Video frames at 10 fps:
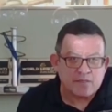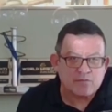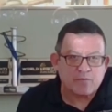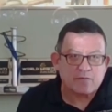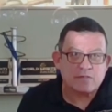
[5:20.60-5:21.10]

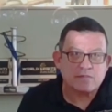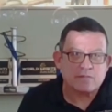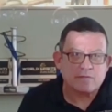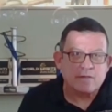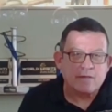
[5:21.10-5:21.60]
nicht
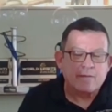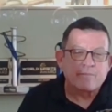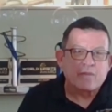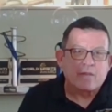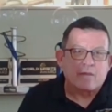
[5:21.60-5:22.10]
verdichtet.
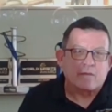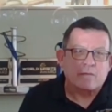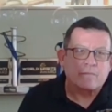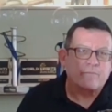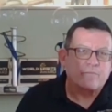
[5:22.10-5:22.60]

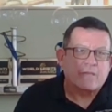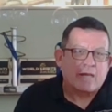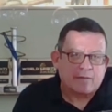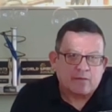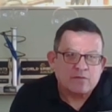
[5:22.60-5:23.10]
Ähm,
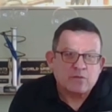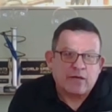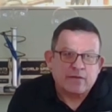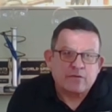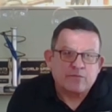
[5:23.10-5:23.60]
der hat also
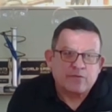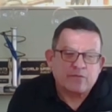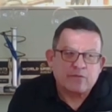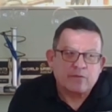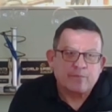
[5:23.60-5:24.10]
eine
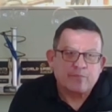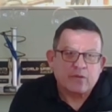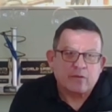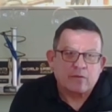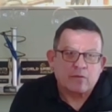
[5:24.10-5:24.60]

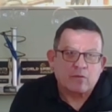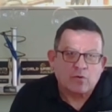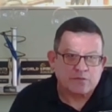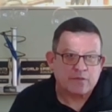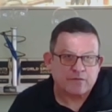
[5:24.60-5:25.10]
gewisse äh,
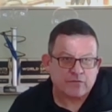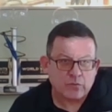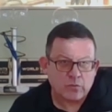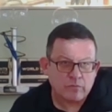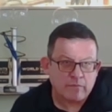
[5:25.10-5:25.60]

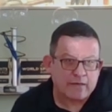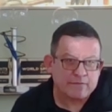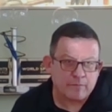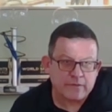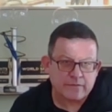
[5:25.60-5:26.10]
Oxidation,
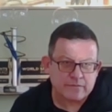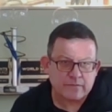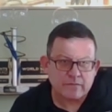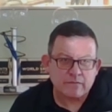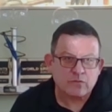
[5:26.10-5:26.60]
macht er
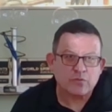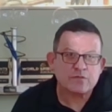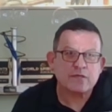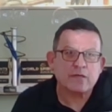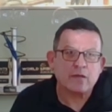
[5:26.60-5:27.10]
mit
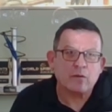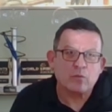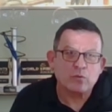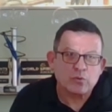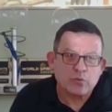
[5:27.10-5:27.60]
durch die
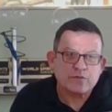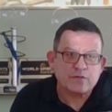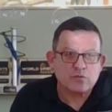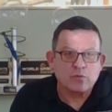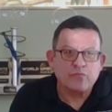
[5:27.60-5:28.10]
Gärung und durch
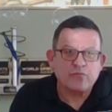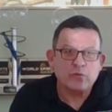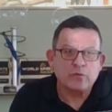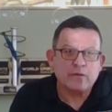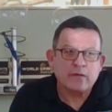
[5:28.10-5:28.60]
das
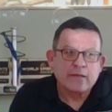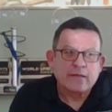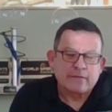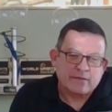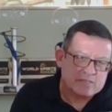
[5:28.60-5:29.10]
Umfüllen.
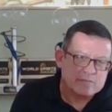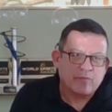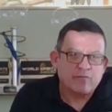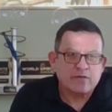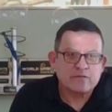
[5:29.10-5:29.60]
Das ist
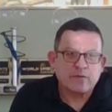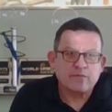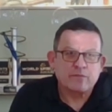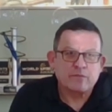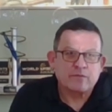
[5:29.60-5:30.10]
beim
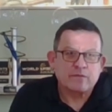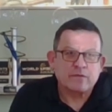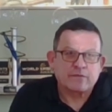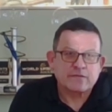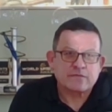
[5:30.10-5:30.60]

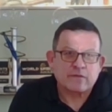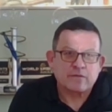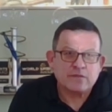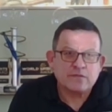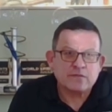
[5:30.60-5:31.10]
Weißweindrester
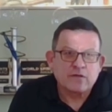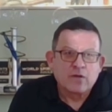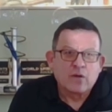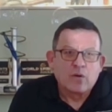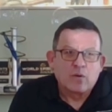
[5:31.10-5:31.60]
nicht.
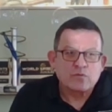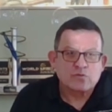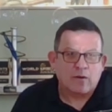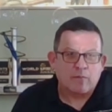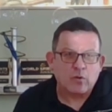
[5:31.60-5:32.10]
Und
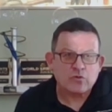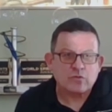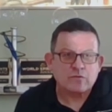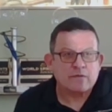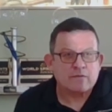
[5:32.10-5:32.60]
so haben wir auch
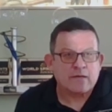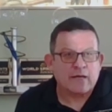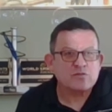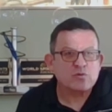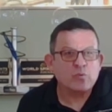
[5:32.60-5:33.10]
schon
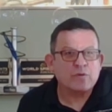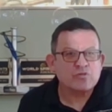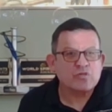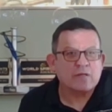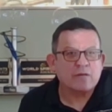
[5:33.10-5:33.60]
ganz
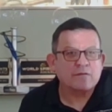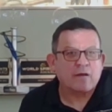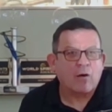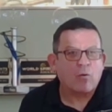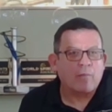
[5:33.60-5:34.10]

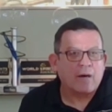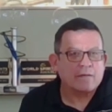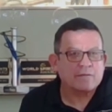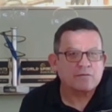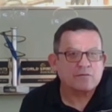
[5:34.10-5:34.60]
unterschiedliche
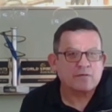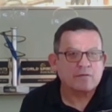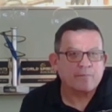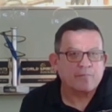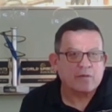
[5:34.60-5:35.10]

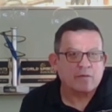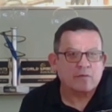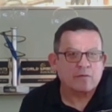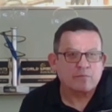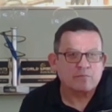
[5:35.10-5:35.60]
aromatische,
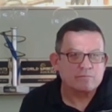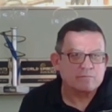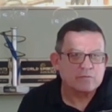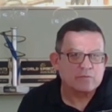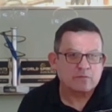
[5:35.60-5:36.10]
ähm,